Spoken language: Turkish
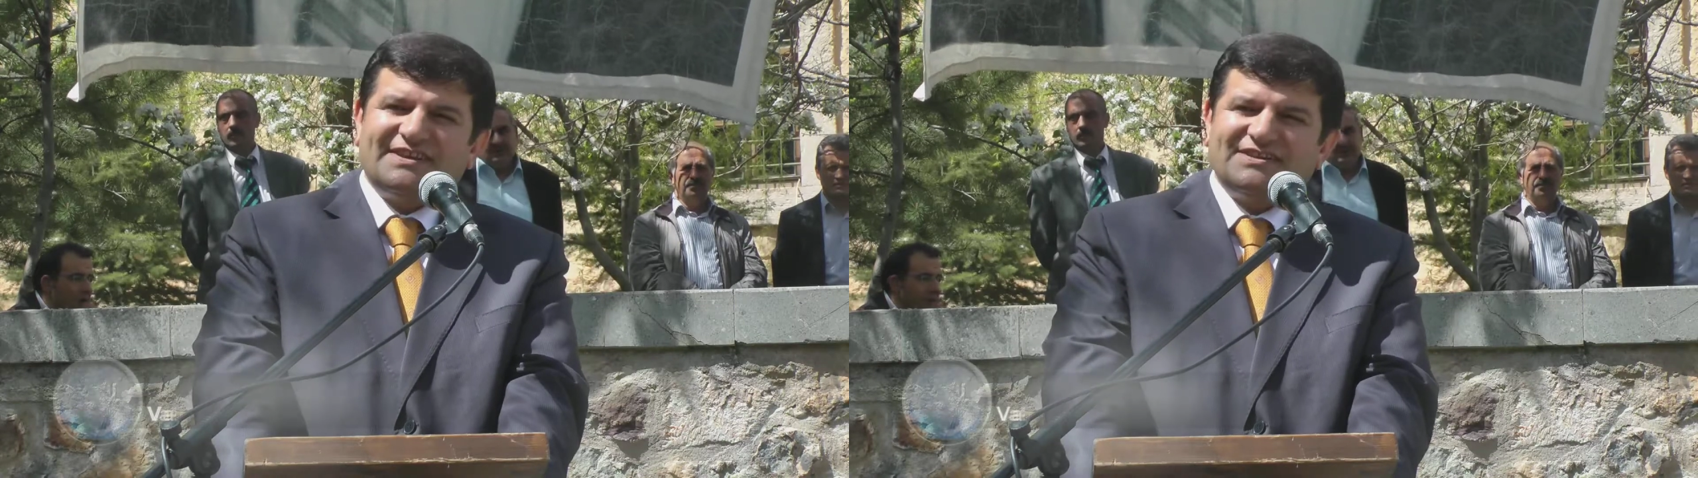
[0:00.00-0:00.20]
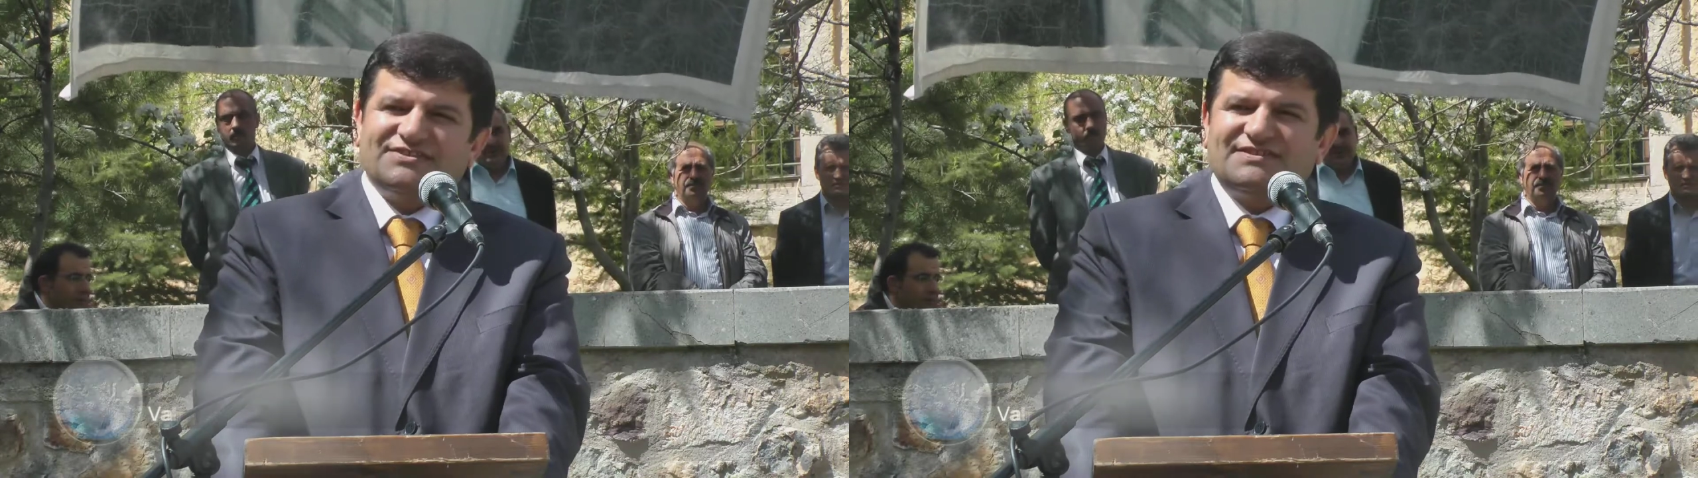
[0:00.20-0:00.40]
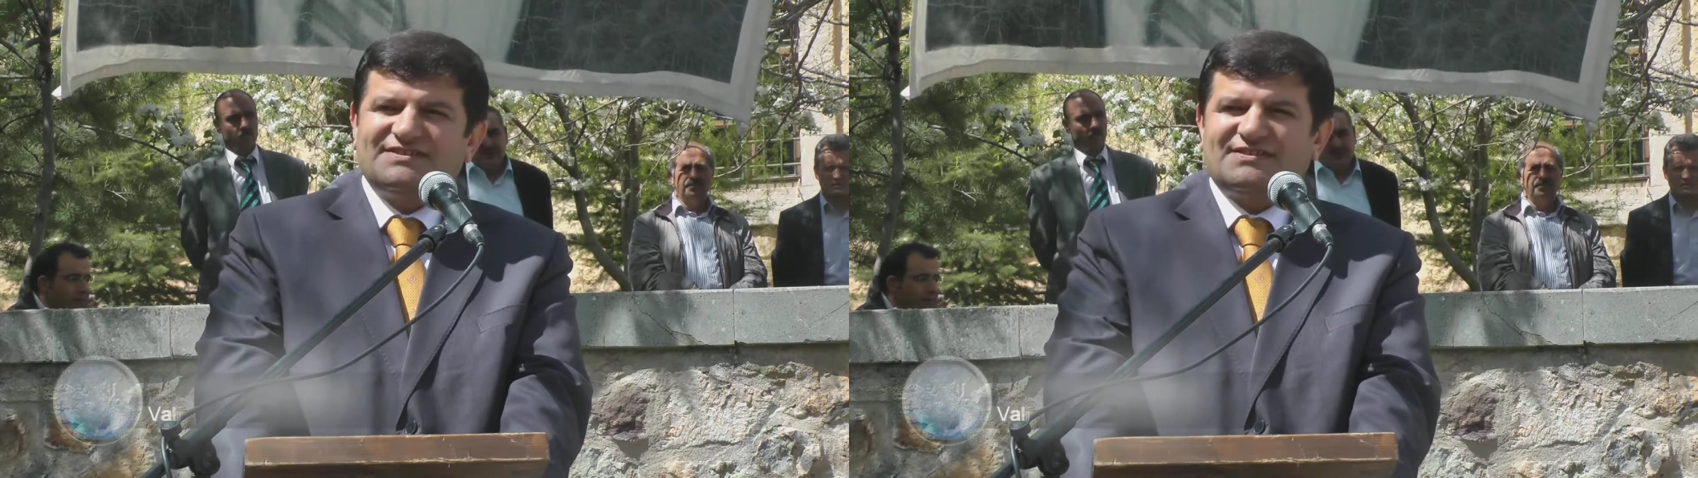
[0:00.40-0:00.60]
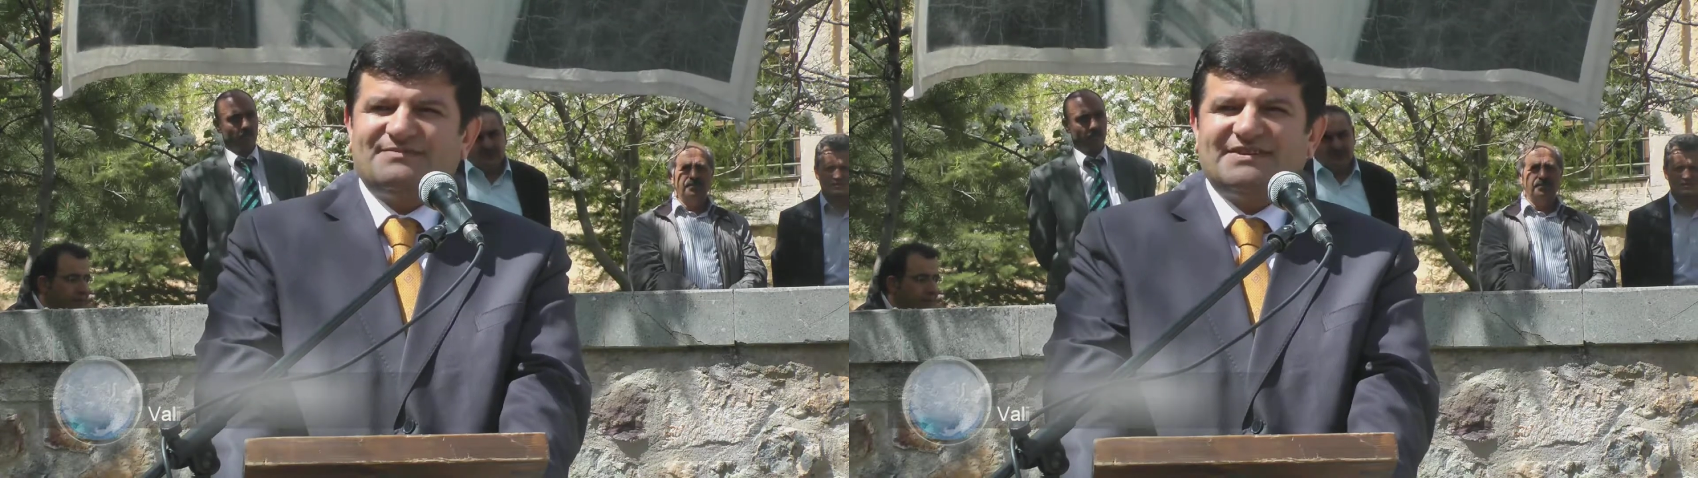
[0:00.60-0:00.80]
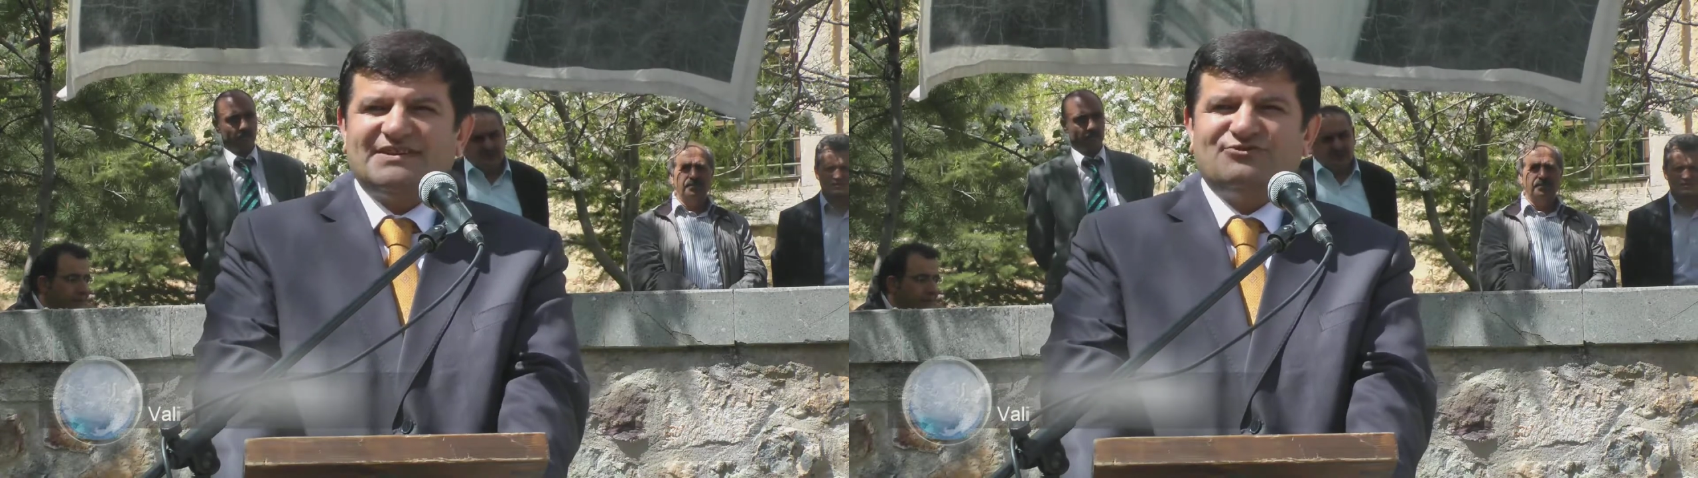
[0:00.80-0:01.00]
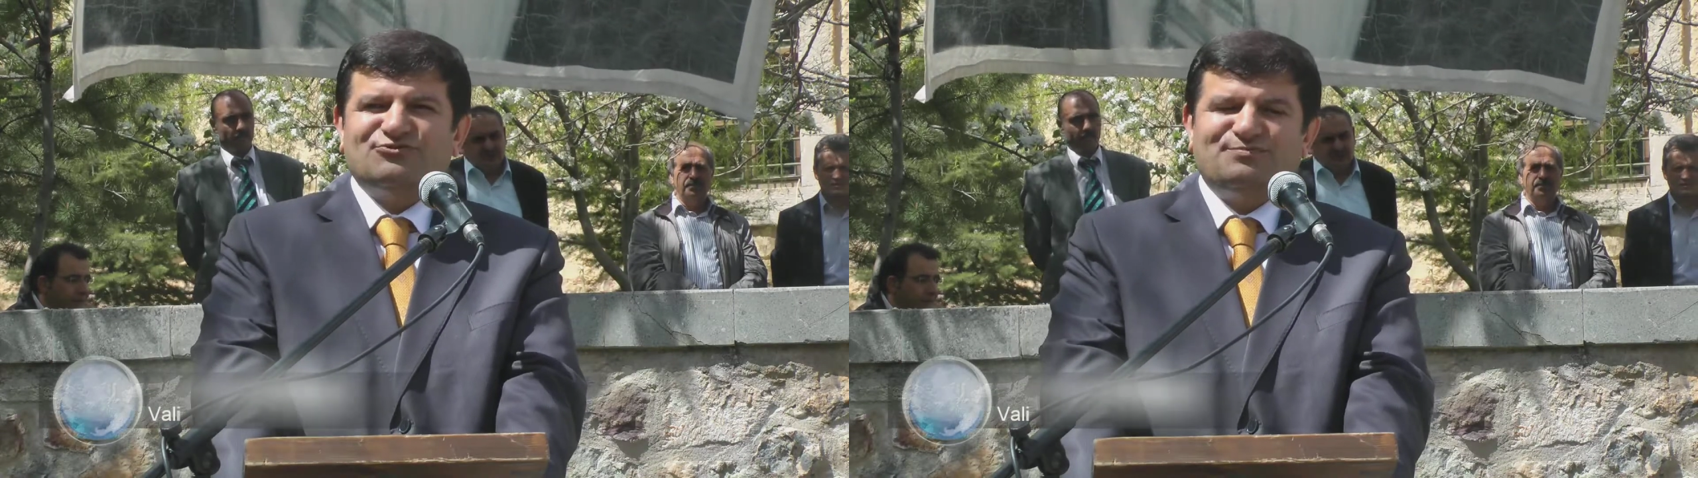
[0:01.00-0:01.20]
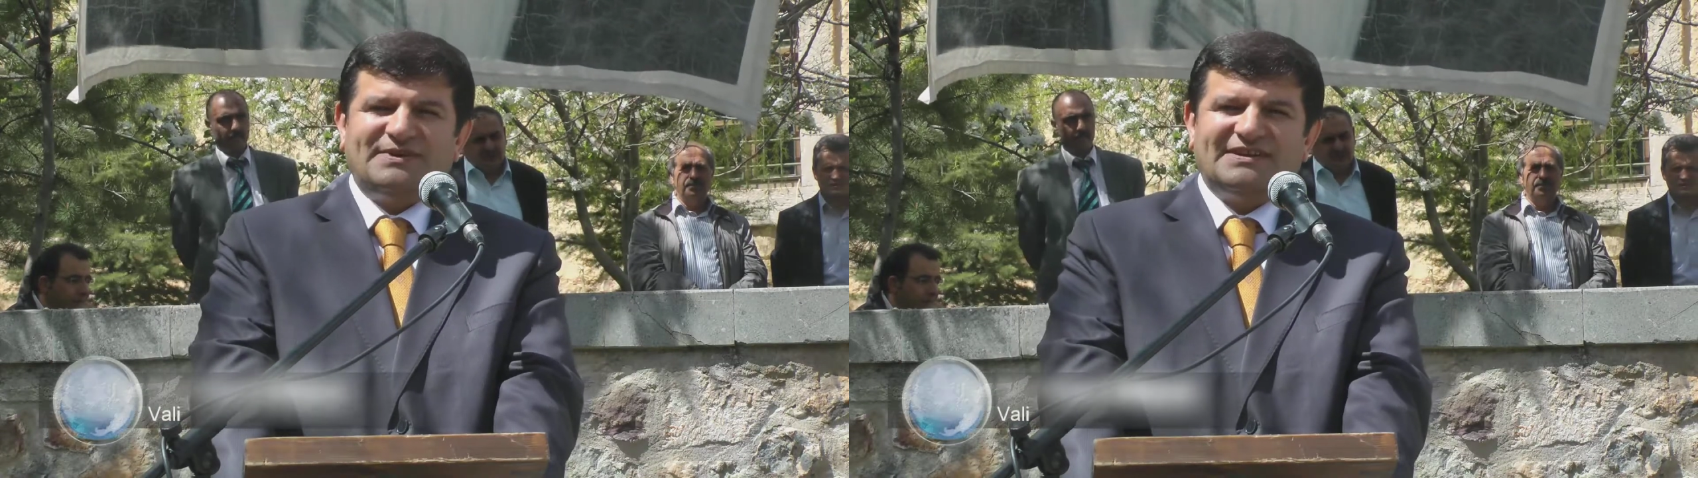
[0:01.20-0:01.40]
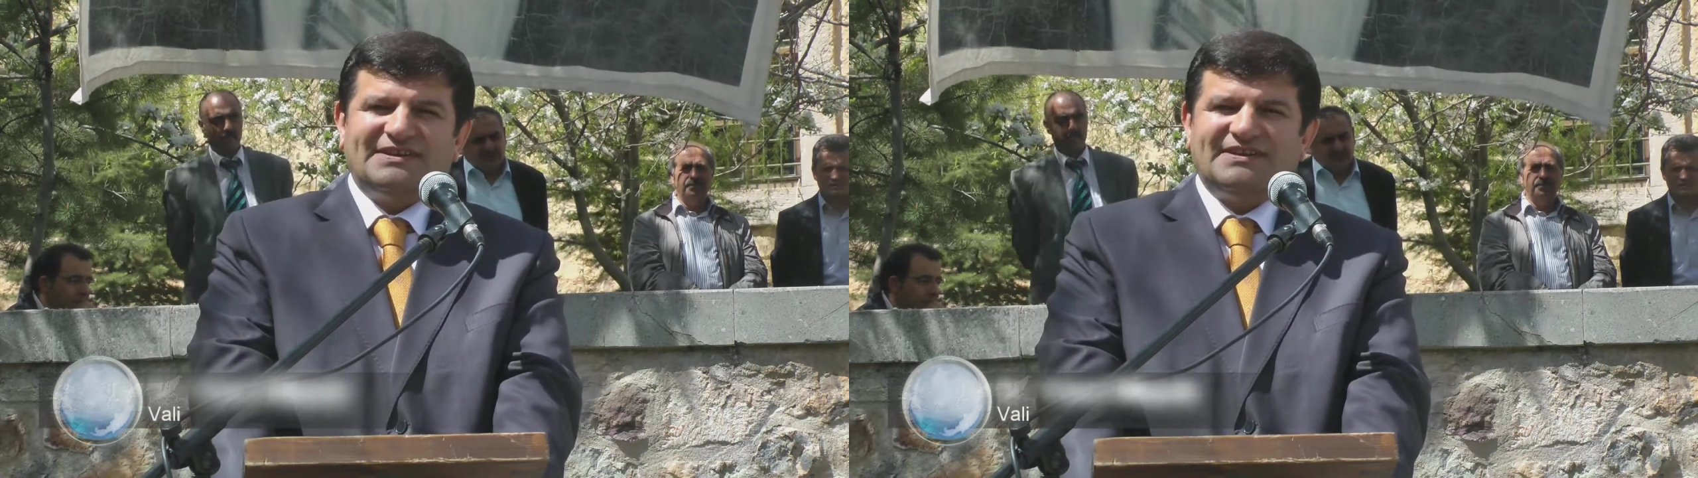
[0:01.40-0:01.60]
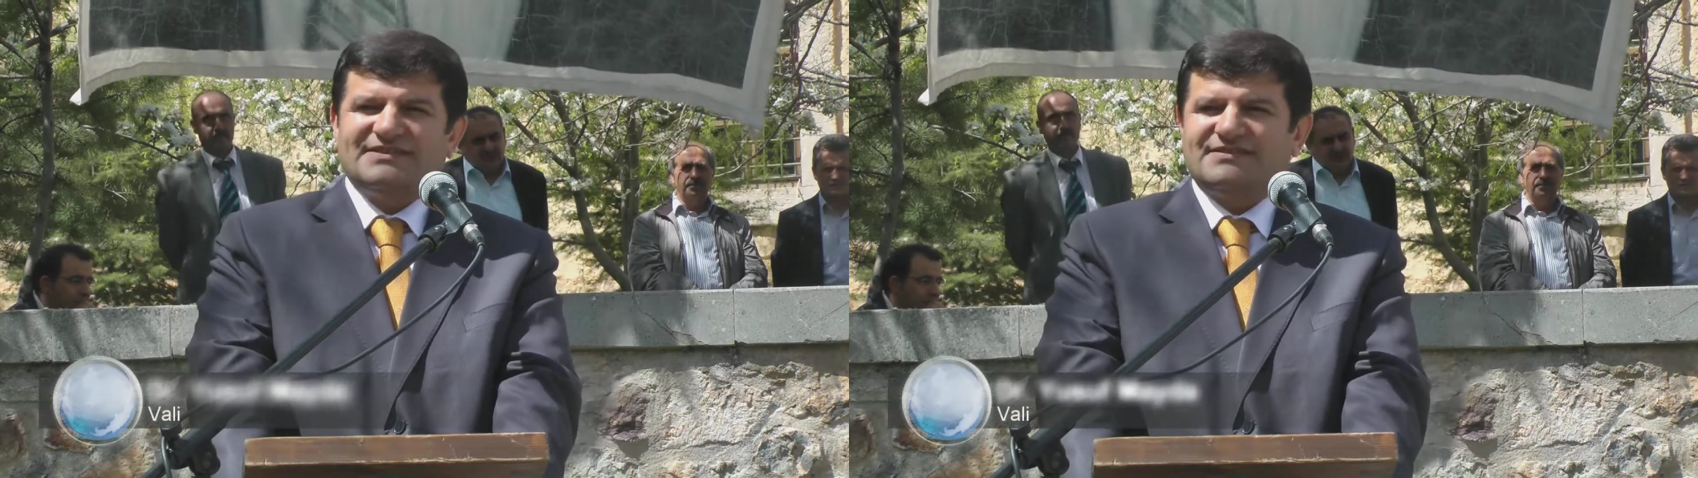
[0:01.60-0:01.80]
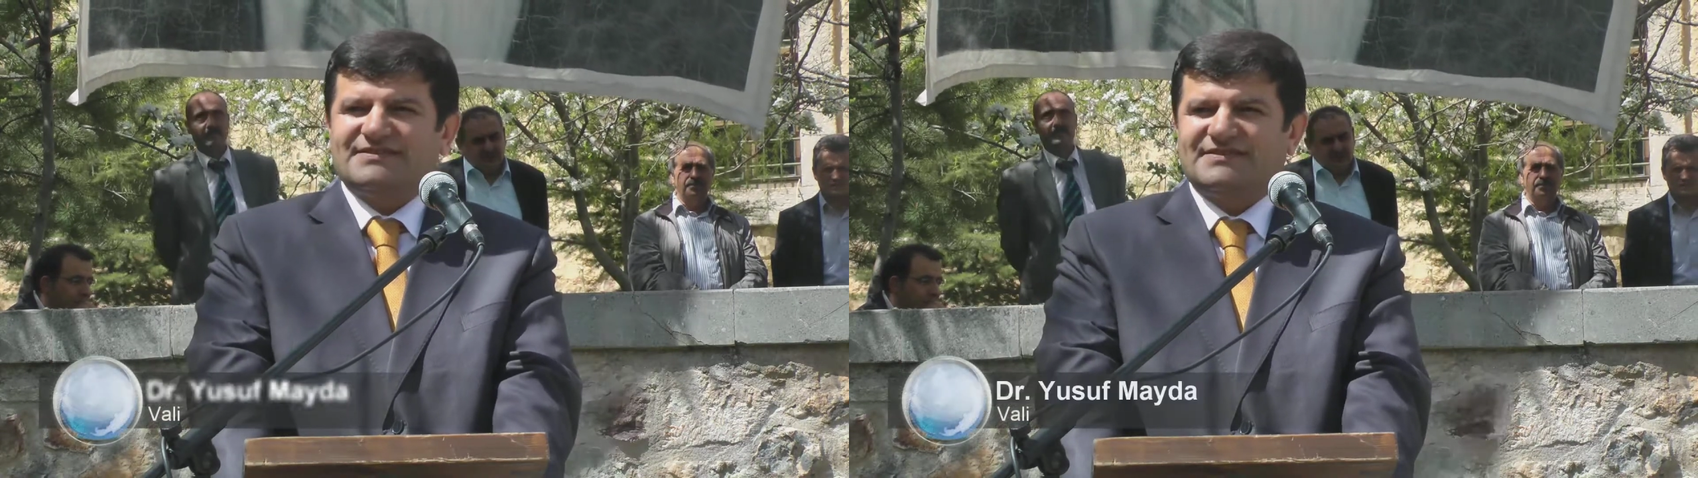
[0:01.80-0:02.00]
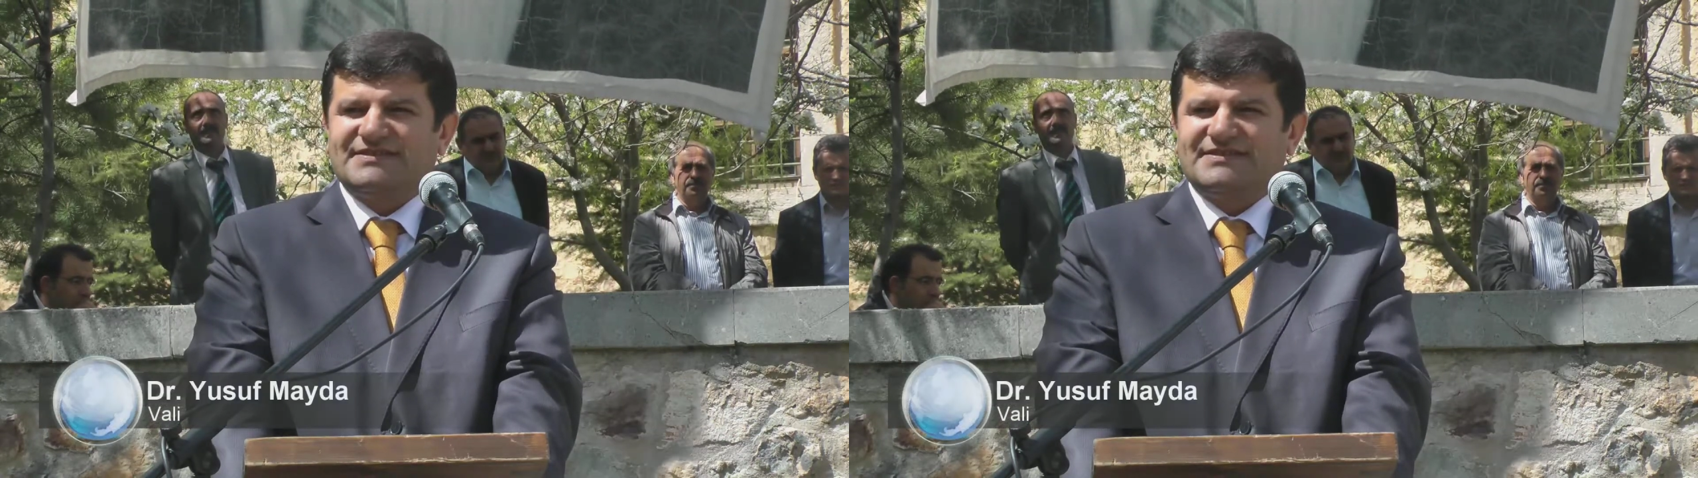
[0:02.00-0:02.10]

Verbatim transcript: geçtiği zaman Avrupalıların